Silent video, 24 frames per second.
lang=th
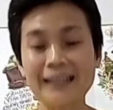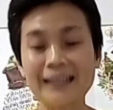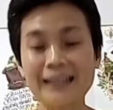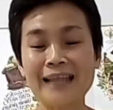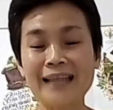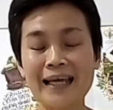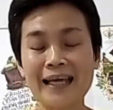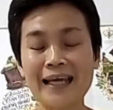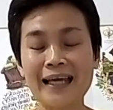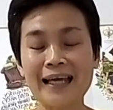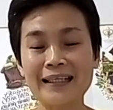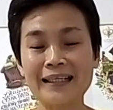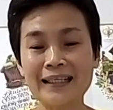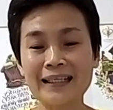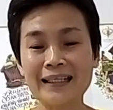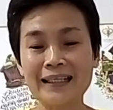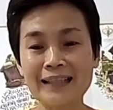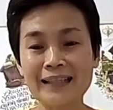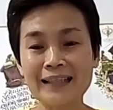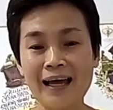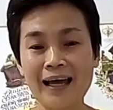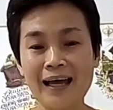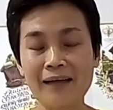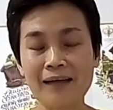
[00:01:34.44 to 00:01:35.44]
ตั้งใจที่
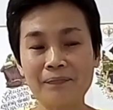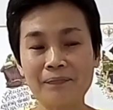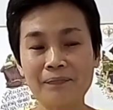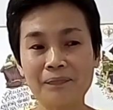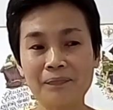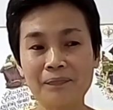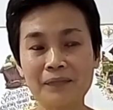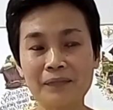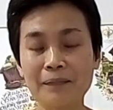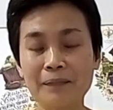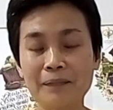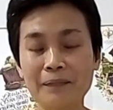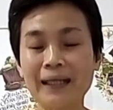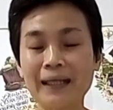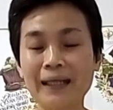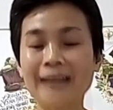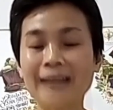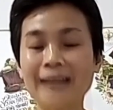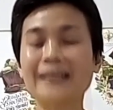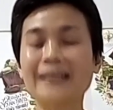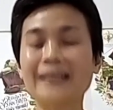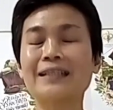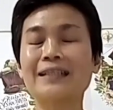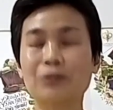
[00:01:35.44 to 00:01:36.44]
จะ คือเป็น
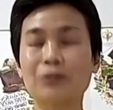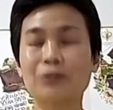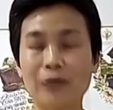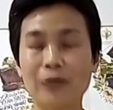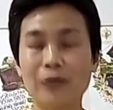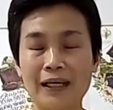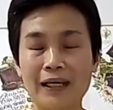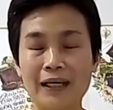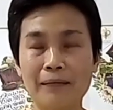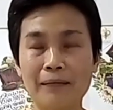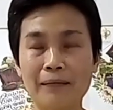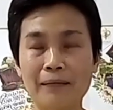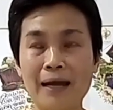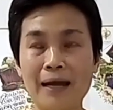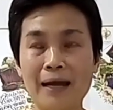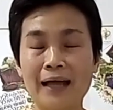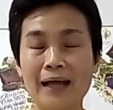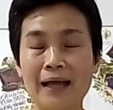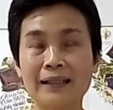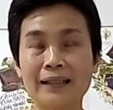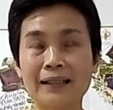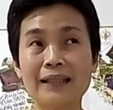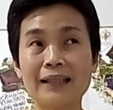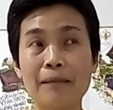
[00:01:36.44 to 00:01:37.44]
การตั้งสินของตัวเอง
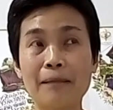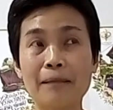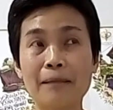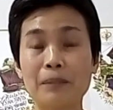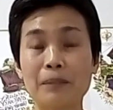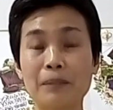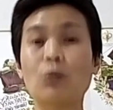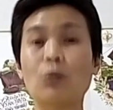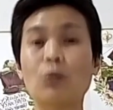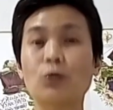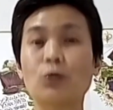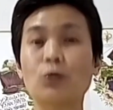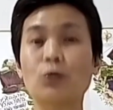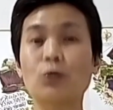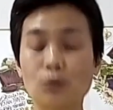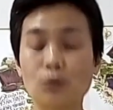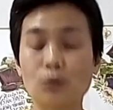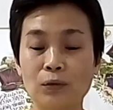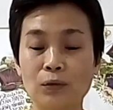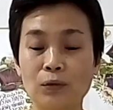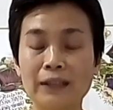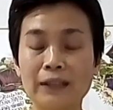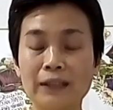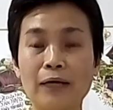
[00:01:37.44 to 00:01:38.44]
มาตั้งแต่ปี
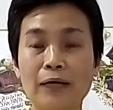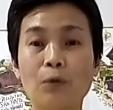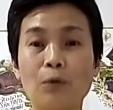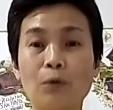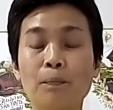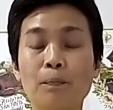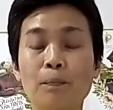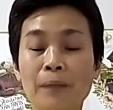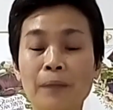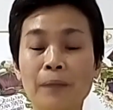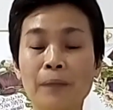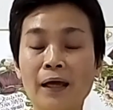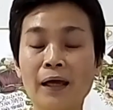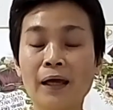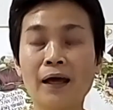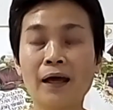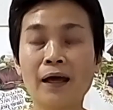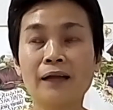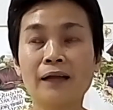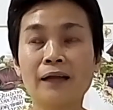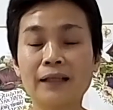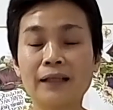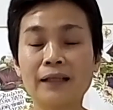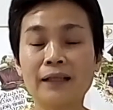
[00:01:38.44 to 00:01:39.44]
60ตั้งแต่คบ
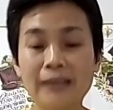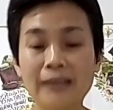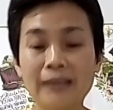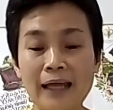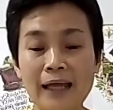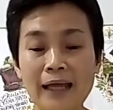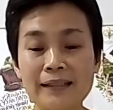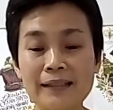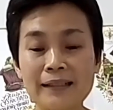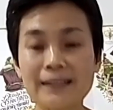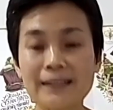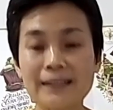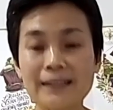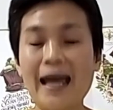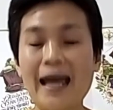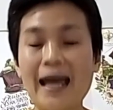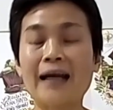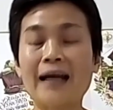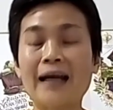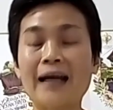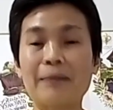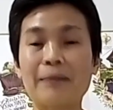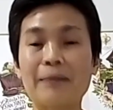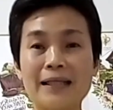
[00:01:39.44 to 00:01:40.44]
ตั้งแต่ศึก
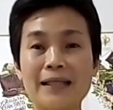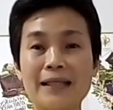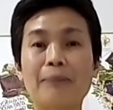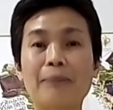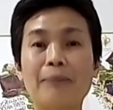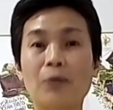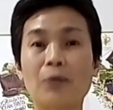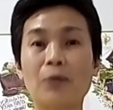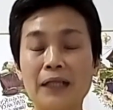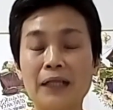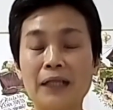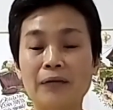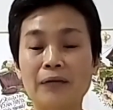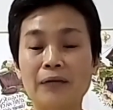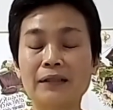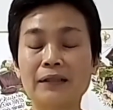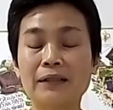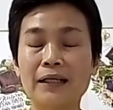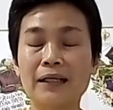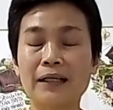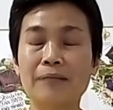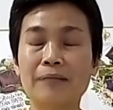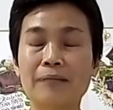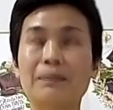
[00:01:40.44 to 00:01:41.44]
ษากับอาจารย์หมอเขียน
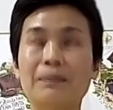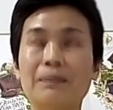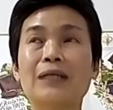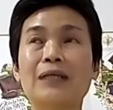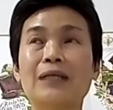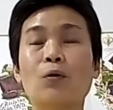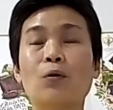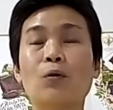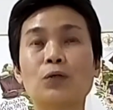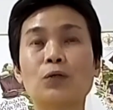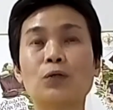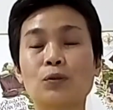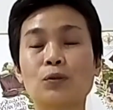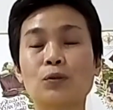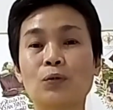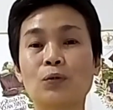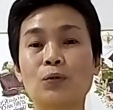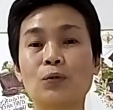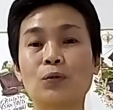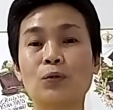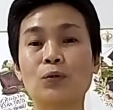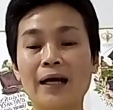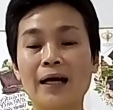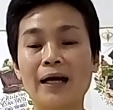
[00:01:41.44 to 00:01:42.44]
ตั้งแต่ปี
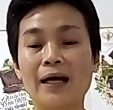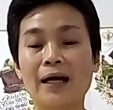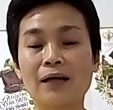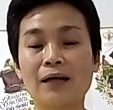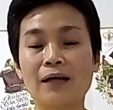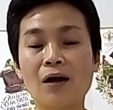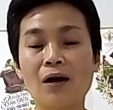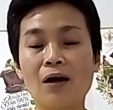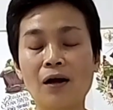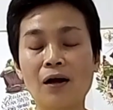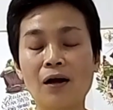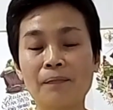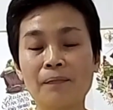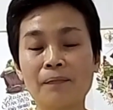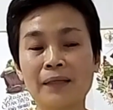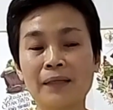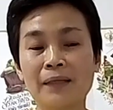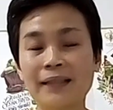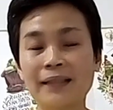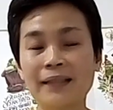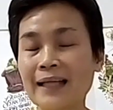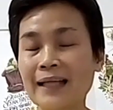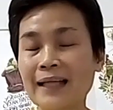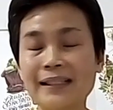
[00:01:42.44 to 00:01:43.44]
60นะคะ ก็
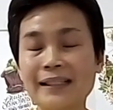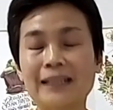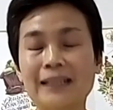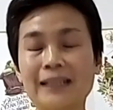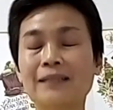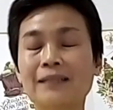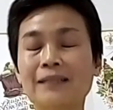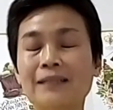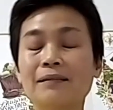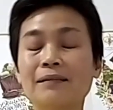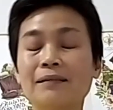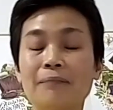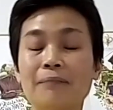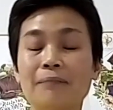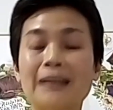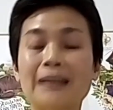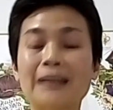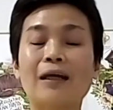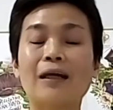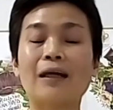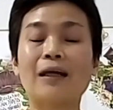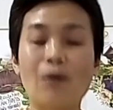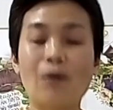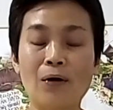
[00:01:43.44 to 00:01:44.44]
ตั้งสิน
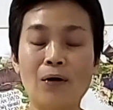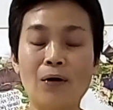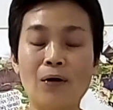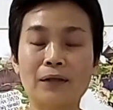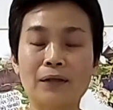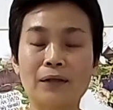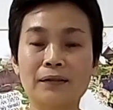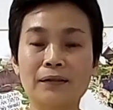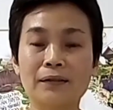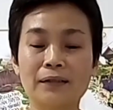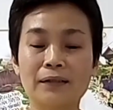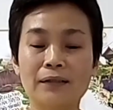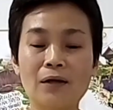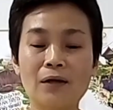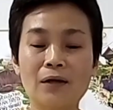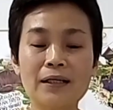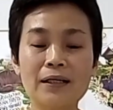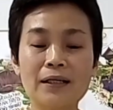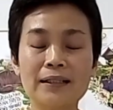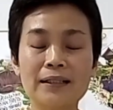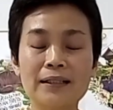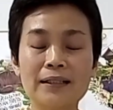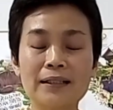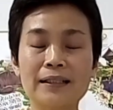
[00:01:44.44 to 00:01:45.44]
มาตลอด
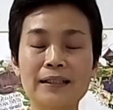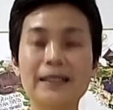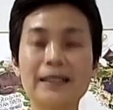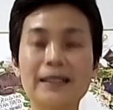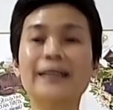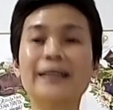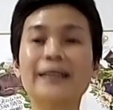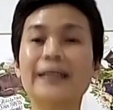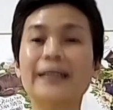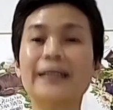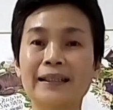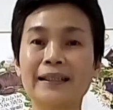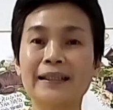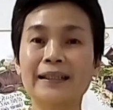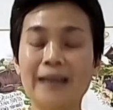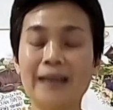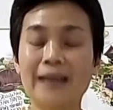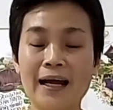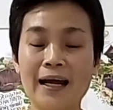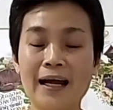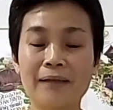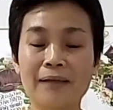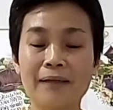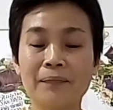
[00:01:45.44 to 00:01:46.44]
ก็คือเรื่องเงิน
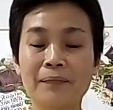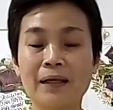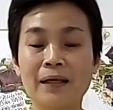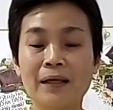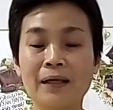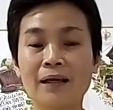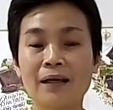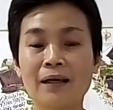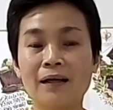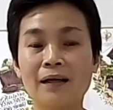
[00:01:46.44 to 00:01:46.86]
นะคะ